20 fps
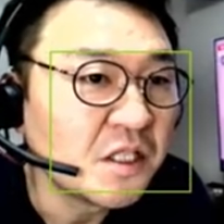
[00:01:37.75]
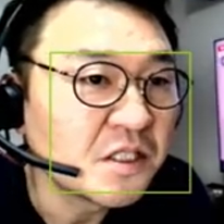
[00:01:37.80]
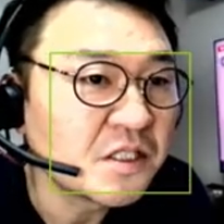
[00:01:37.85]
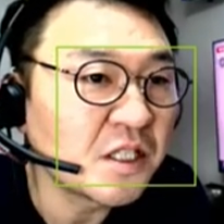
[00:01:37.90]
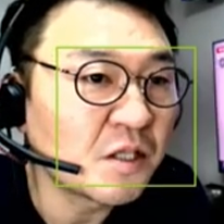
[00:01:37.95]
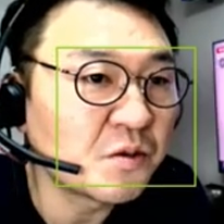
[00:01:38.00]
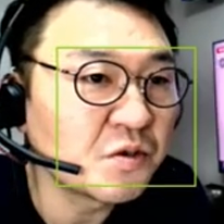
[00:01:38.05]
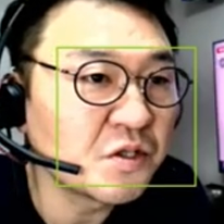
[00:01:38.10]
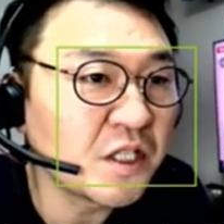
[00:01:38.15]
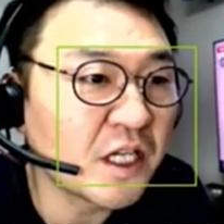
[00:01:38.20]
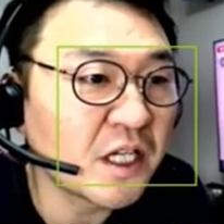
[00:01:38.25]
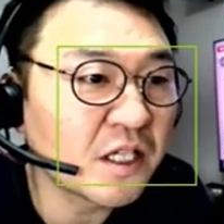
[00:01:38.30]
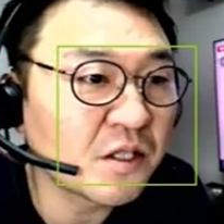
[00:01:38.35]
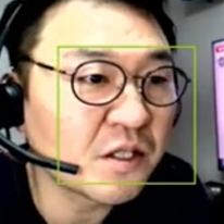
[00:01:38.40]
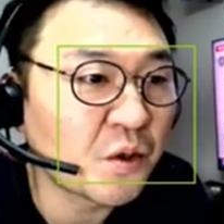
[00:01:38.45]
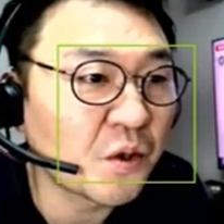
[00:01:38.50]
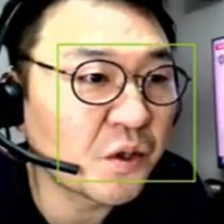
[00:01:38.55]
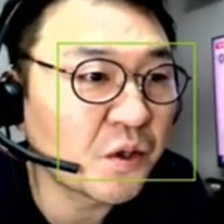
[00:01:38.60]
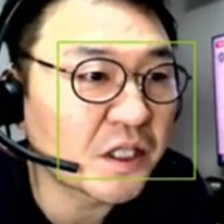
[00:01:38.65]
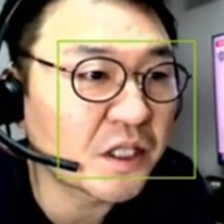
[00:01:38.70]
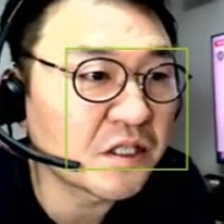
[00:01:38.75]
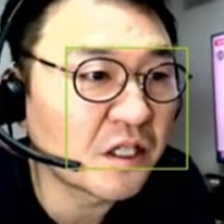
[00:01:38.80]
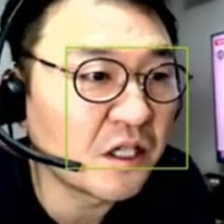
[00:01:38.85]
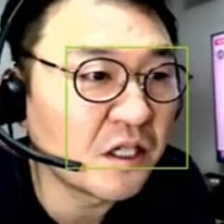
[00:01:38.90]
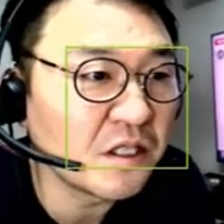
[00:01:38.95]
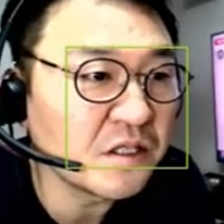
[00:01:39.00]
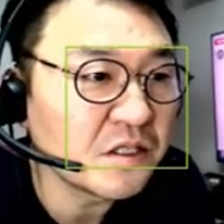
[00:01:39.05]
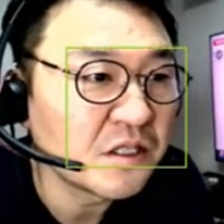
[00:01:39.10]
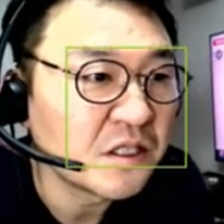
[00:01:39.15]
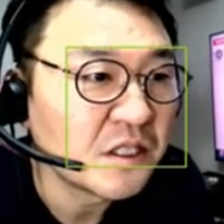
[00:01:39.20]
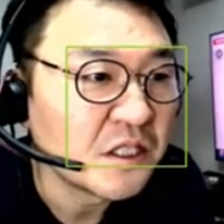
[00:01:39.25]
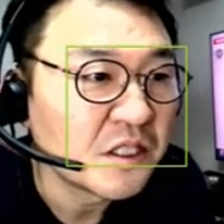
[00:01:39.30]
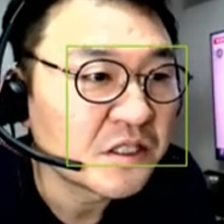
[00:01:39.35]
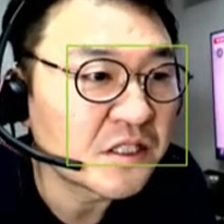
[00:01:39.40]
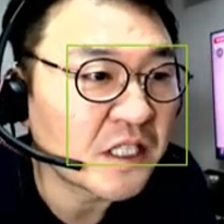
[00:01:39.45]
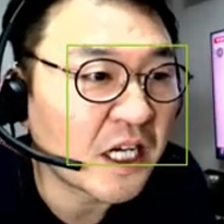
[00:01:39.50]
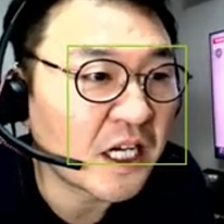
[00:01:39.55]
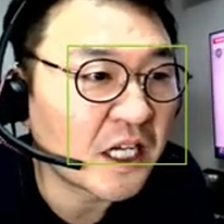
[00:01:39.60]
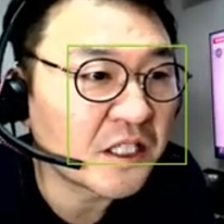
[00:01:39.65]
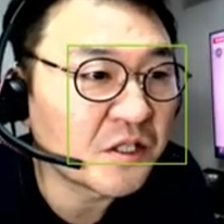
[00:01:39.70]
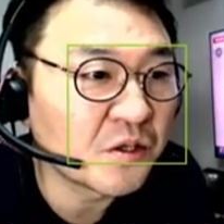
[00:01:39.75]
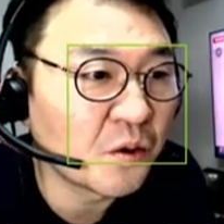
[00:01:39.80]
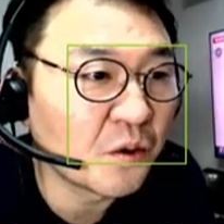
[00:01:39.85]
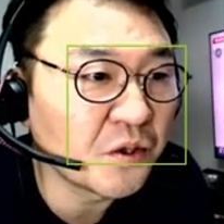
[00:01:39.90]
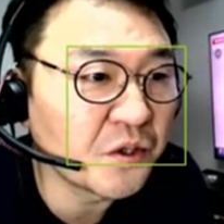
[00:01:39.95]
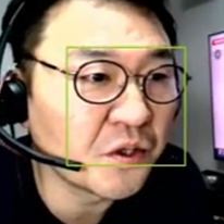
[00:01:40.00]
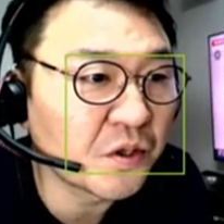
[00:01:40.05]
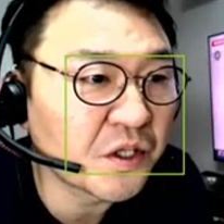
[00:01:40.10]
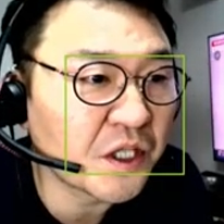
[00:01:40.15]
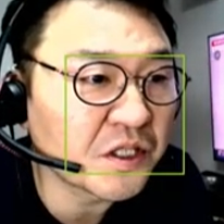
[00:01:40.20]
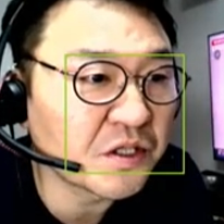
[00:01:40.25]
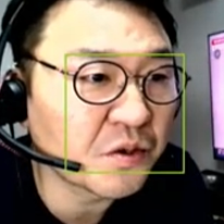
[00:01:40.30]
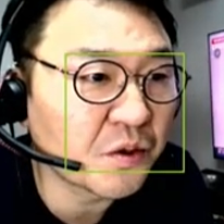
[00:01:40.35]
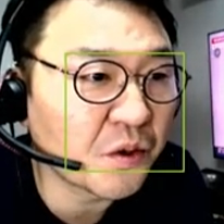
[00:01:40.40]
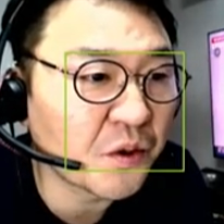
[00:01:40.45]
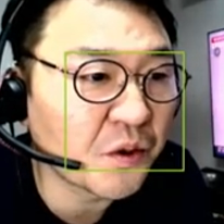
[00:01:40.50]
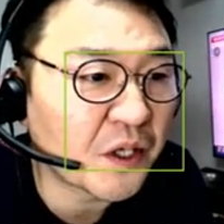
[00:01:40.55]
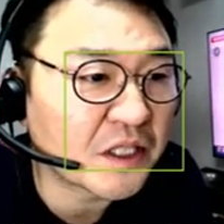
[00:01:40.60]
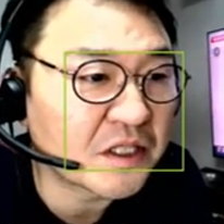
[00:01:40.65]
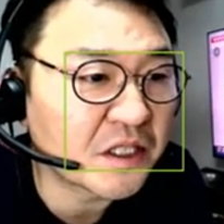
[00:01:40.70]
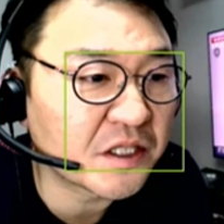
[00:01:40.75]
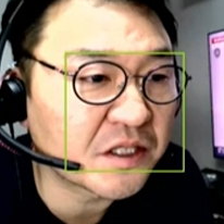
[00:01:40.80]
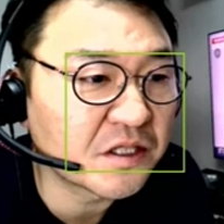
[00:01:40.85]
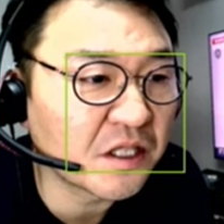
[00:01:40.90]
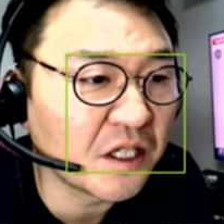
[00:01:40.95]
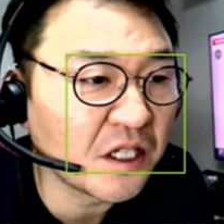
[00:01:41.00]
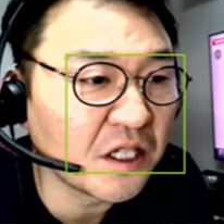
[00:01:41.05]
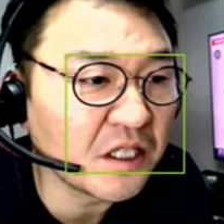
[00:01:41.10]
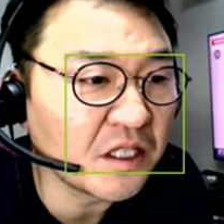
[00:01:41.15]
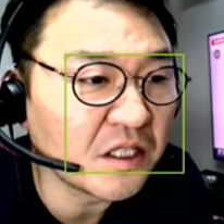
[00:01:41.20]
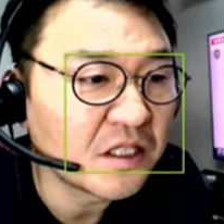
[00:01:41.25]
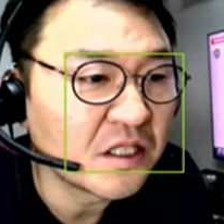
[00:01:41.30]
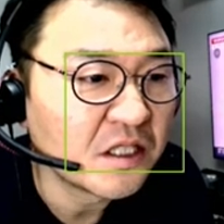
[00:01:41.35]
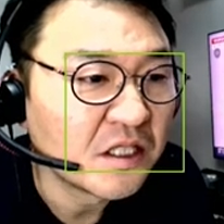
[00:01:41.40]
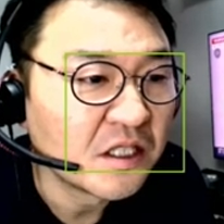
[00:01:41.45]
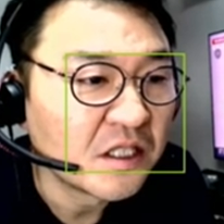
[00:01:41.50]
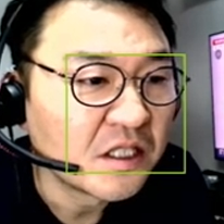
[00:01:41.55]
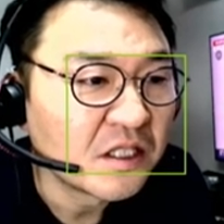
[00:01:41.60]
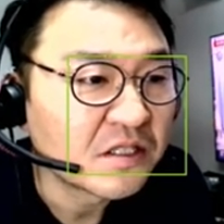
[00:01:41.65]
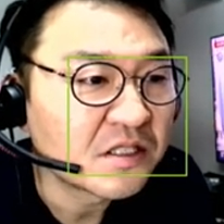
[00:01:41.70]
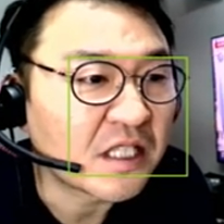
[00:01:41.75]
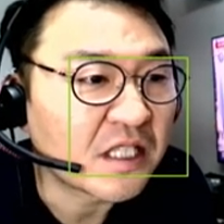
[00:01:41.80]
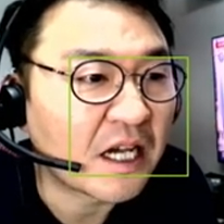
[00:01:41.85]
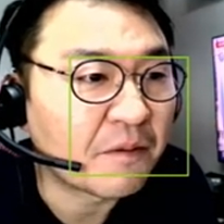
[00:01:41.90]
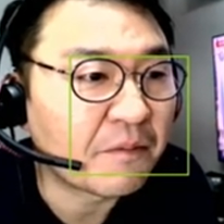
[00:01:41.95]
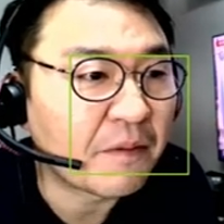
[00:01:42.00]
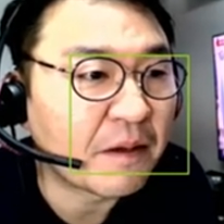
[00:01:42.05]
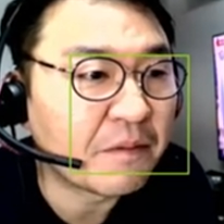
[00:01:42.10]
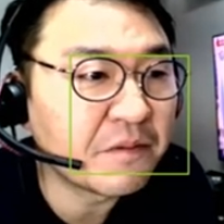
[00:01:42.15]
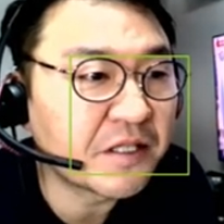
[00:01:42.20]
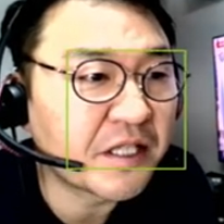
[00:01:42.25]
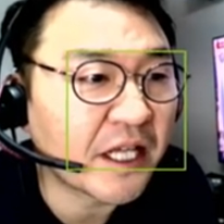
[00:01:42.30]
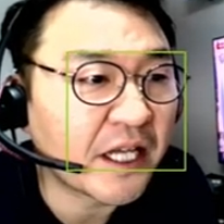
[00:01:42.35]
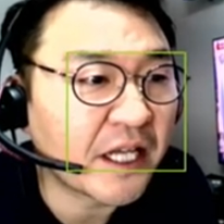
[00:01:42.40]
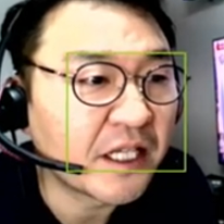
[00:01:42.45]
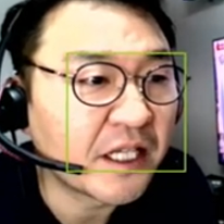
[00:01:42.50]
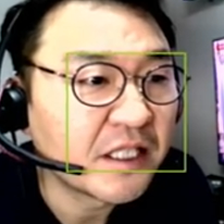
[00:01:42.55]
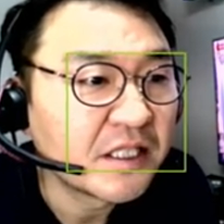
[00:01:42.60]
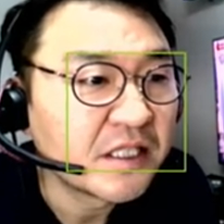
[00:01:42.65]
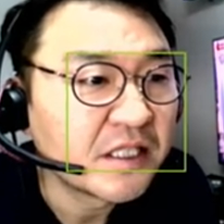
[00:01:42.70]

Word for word: 자, 우리나라 교육과정. 자, 2015 개정 교육과정에서 자, 맨 밑에